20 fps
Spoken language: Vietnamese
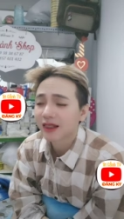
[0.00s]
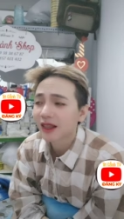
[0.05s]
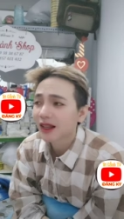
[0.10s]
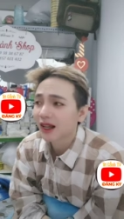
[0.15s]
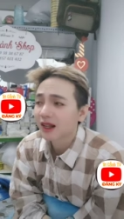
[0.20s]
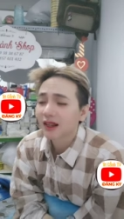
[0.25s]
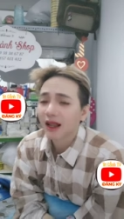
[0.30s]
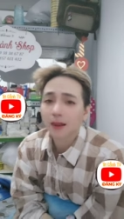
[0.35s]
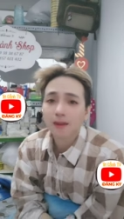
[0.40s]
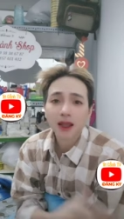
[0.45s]
và
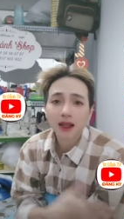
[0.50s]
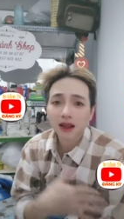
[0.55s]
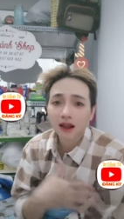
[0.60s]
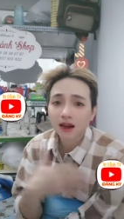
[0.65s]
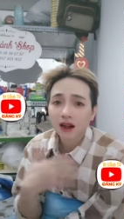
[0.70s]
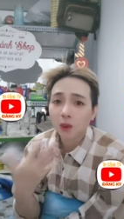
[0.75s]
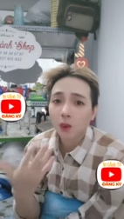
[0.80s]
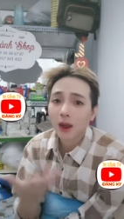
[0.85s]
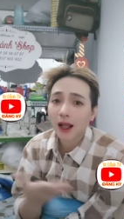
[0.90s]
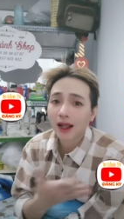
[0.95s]
chỉ cảnh cảm thấy
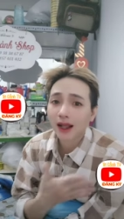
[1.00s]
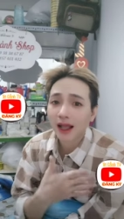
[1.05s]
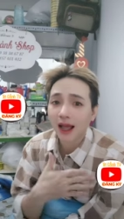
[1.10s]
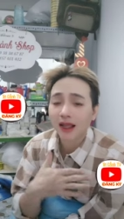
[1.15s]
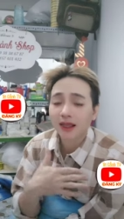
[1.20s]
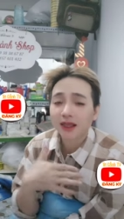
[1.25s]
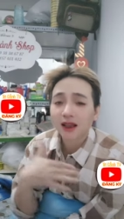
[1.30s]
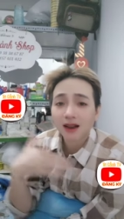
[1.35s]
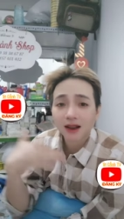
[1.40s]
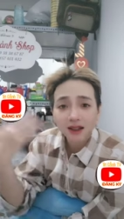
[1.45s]
rất là quan
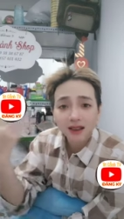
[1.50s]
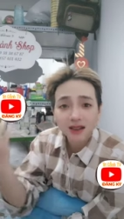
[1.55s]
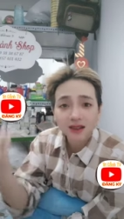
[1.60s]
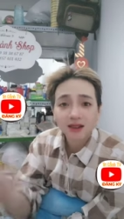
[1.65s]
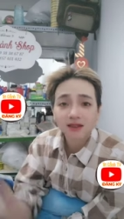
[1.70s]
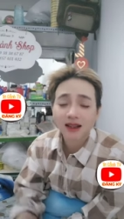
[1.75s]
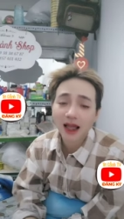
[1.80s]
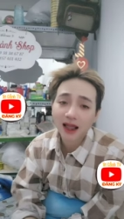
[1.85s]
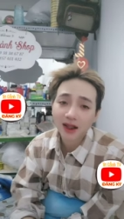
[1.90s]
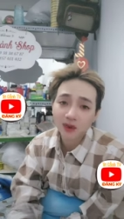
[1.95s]
ngại cho cái
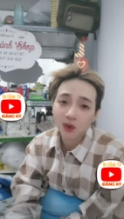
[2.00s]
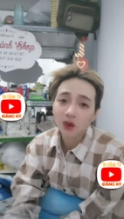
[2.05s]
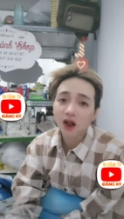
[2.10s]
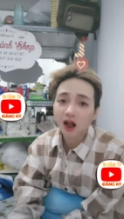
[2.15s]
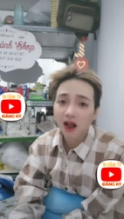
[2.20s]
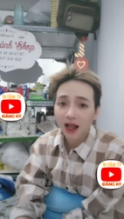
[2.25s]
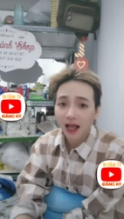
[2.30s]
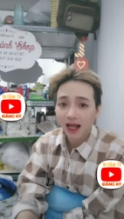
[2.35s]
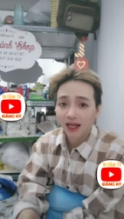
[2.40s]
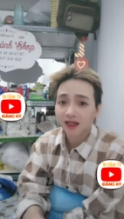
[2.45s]
tương lai của
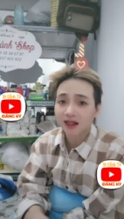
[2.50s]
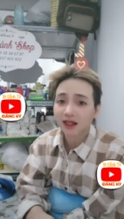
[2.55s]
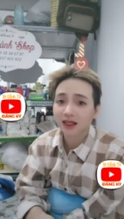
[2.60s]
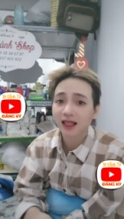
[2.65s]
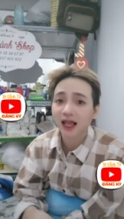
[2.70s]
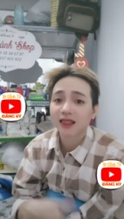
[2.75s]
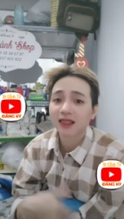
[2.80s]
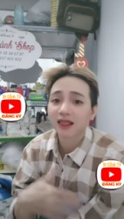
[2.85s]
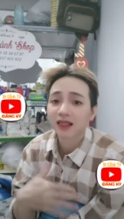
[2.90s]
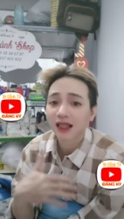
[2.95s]
con ảnh
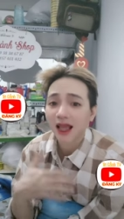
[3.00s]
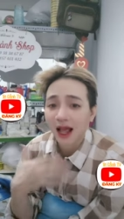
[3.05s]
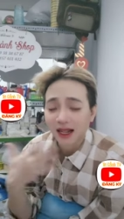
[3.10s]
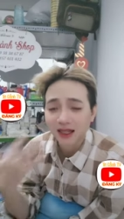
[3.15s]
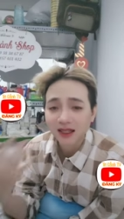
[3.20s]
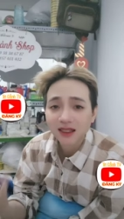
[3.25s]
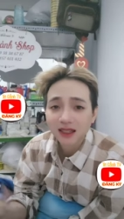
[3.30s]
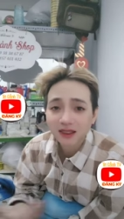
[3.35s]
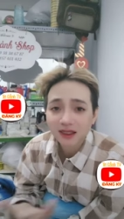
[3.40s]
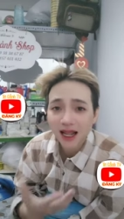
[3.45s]
đó tại vì
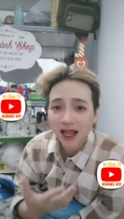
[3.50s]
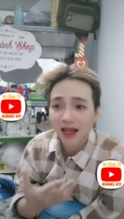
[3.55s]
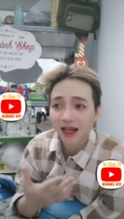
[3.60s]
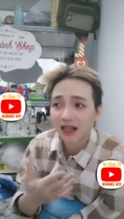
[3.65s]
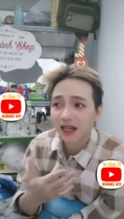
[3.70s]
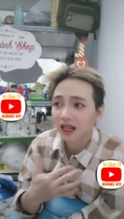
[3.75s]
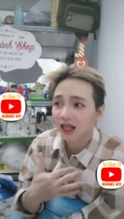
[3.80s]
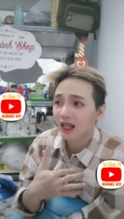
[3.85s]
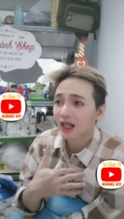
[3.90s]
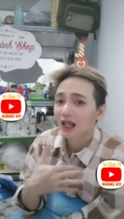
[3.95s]
ảnh như
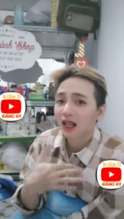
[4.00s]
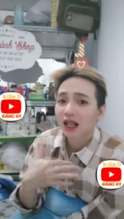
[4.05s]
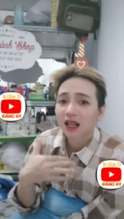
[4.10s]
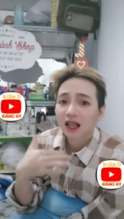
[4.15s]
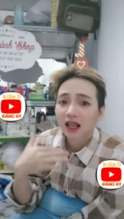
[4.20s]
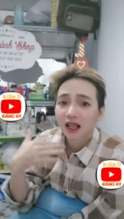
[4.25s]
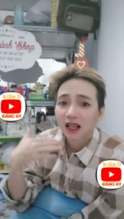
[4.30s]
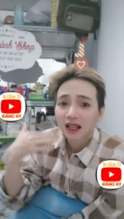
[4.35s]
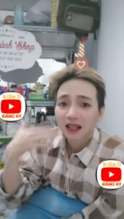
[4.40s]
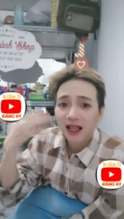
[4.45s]
vậy đó
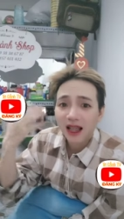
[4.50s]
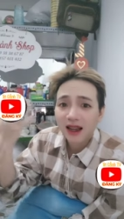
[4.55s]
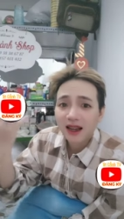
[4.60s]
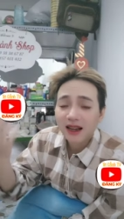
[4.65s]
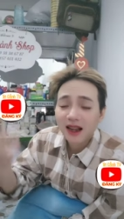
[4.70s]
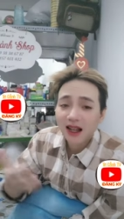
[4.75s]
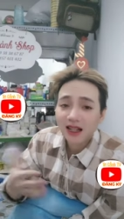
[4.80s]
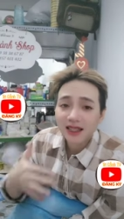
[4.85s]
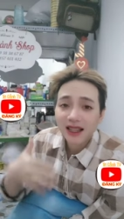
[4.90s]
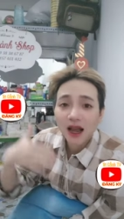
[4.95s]

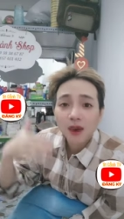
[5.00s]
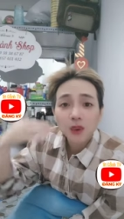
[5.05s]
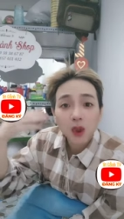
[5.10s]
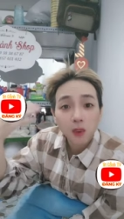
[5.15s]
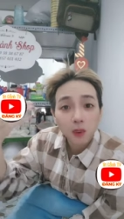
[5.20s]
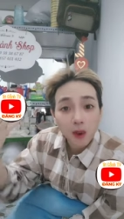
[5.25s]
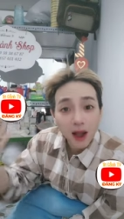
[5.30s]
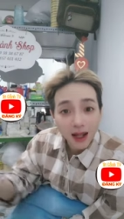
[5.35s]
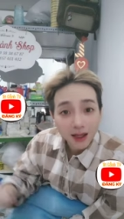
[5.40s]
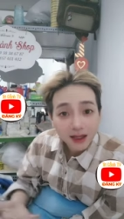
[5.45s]
cái nền giáo
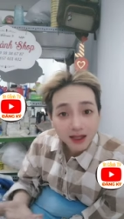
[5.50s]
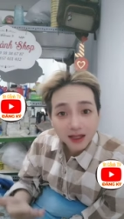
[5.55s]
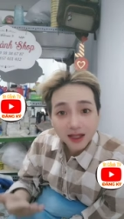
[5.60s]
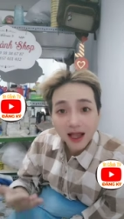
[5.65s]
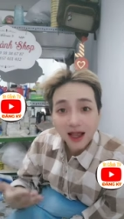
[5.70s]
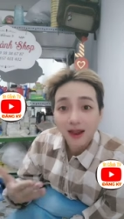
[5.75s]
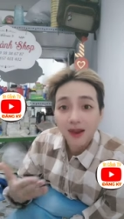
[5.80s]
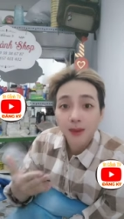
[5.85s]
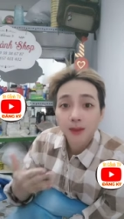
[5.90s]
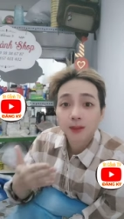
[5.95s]
dục của ảnh
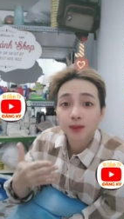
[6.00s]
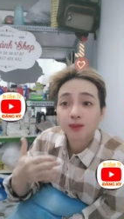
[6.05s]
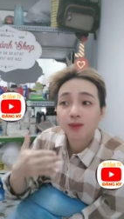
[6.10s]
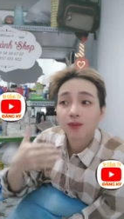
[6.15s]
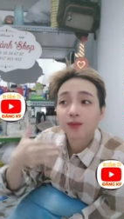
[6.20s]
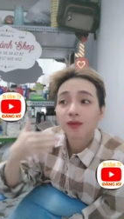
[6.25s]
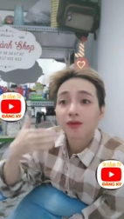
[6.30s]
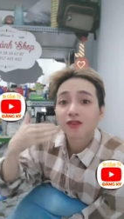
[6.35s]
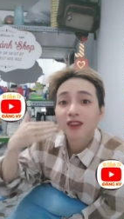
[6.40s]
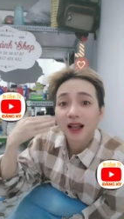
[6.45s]
như vậy
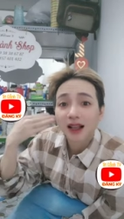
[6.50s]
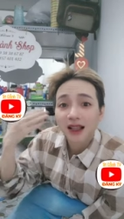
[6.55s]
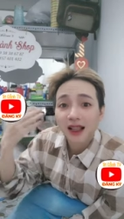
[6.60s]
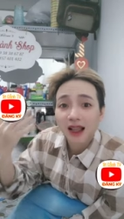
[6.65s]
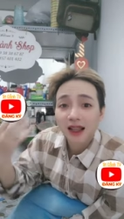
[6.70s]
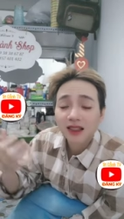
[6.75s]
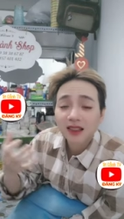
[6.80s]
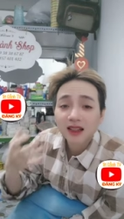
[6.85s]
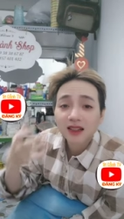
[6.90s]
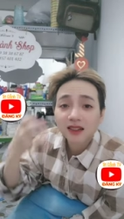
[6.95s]
và
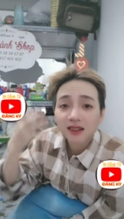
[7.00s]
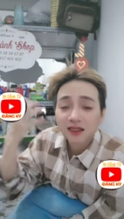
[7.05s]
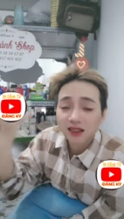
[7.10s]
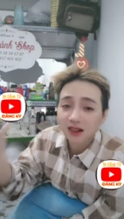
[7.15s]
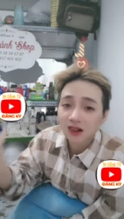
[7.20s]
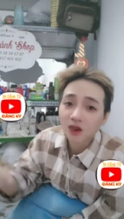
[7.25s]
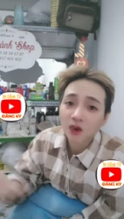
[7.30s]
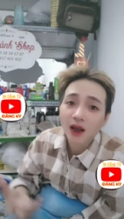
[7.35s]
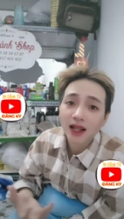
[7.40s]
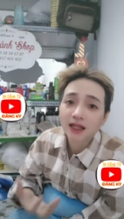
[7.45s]
cái tư
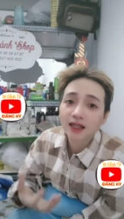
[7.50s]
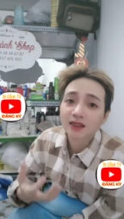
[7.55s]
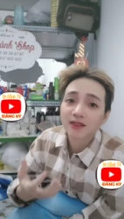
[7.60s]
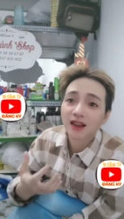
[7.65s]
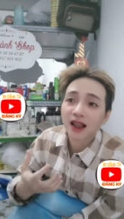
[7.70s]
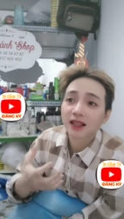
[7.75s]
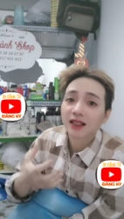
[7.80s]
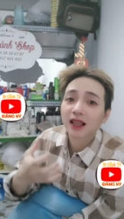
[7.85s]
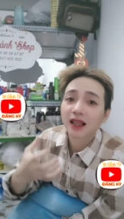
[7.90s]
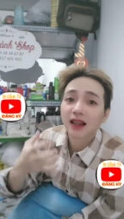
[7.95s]
tưởng của ảnh
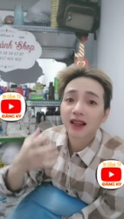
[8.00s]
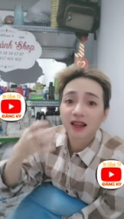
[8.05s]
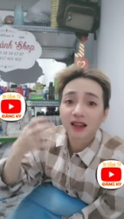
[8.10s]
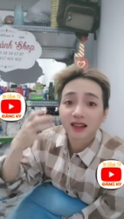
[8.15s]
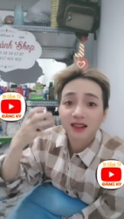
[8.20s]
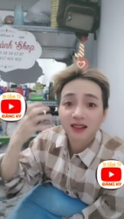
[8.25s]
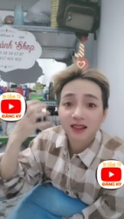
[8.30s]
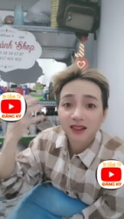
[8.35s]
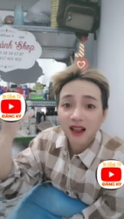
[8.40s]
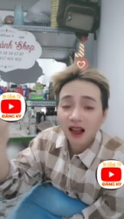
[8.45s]
như vậy
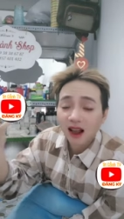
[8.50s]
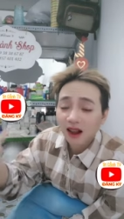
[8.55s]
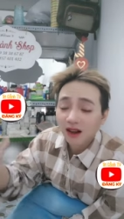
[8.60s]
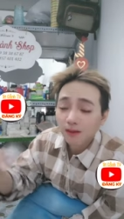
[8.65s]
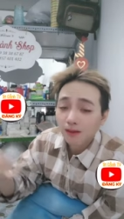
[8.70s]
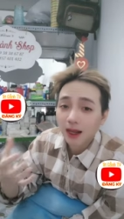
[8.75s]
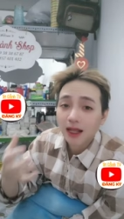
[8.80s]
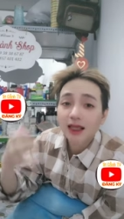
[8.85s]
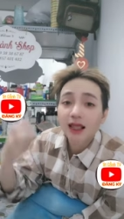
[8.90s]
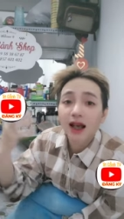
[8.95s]
thì
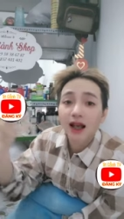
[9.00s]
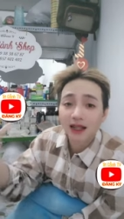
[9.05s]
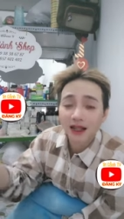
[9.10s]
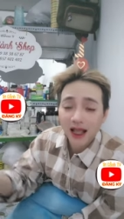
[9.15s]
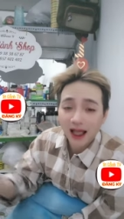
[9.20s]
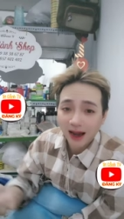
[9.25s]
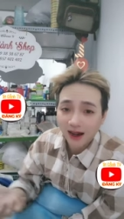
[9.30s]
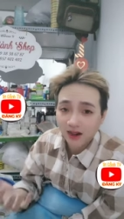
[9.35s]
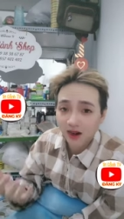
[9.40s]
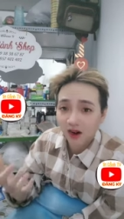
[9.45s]
nó bị
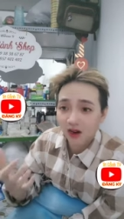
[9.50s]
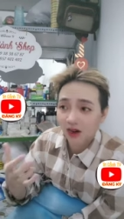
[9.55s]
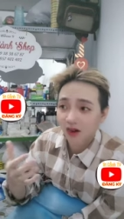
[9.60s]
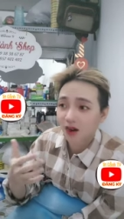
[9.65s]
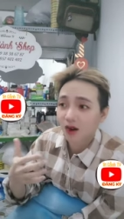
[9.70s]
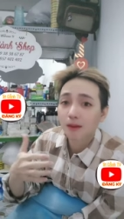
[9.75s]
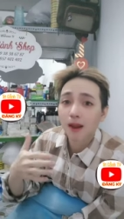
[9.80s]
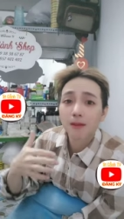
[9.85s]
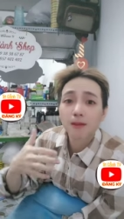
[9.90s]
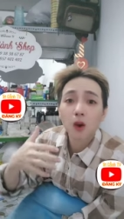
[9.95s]
lệch lạc
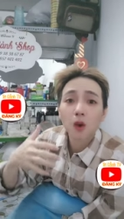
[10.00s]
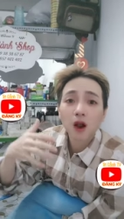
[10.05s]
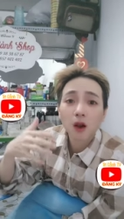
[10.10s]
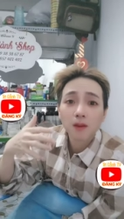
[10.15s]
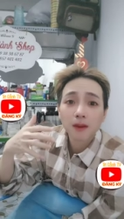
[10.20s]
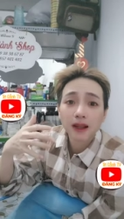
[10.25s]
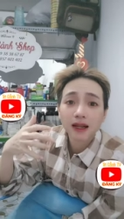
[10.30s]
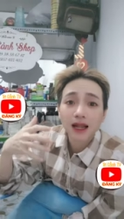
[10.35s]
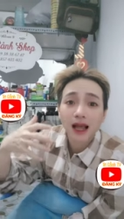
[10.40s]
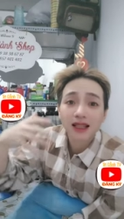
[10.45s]
rồi rồi mai mốt
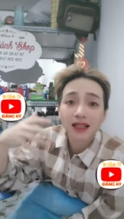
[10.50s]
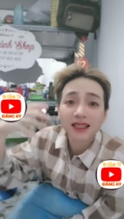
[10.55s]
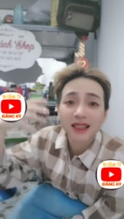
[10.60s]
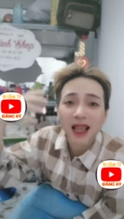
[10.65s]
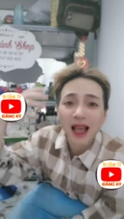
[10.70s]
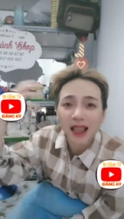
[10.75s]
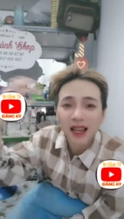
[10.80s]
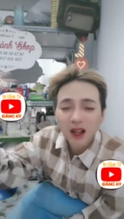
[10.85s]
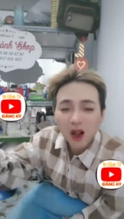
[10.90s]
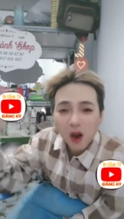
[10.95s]
không biết là
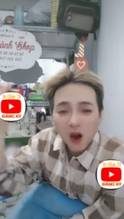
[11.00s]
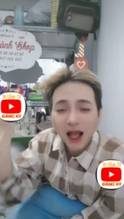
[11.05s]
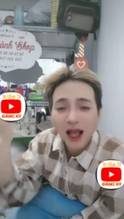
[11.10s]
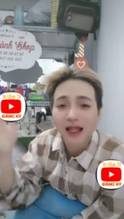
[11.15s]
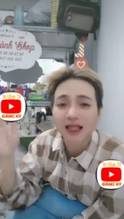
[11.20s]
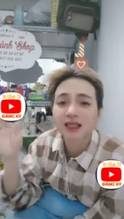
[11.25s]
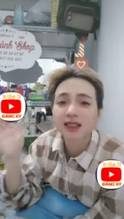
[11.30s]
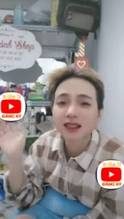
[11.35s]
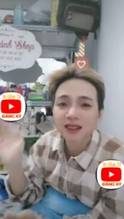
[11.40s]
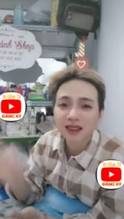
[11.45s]
ảnh dạy
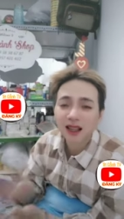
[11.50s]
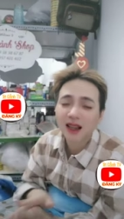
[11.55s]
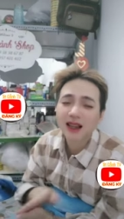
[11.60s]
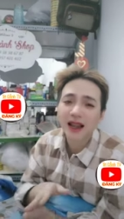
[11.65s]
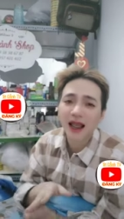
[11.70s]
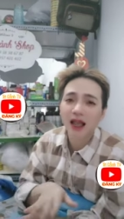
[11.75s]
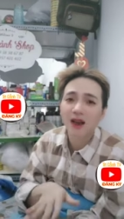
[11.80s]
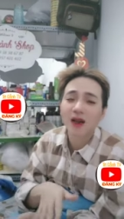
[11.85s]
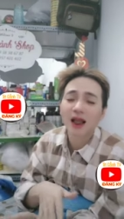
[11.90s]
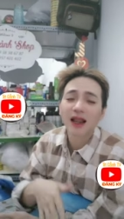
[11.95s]
con ảnh như
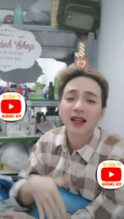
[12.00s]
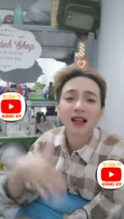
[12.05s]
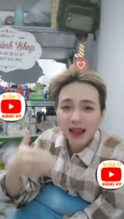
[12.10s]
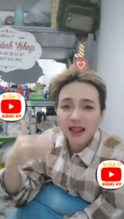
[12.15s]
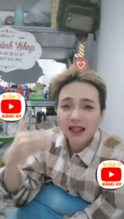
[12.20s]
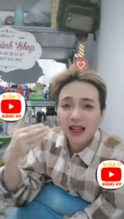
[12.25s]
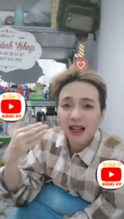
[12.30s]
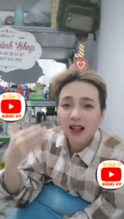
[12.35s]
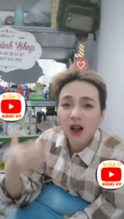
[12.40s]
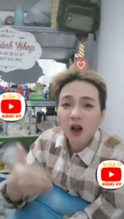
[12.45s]
thế nào hay
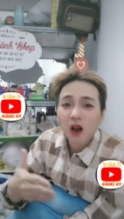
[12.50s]
là dạ.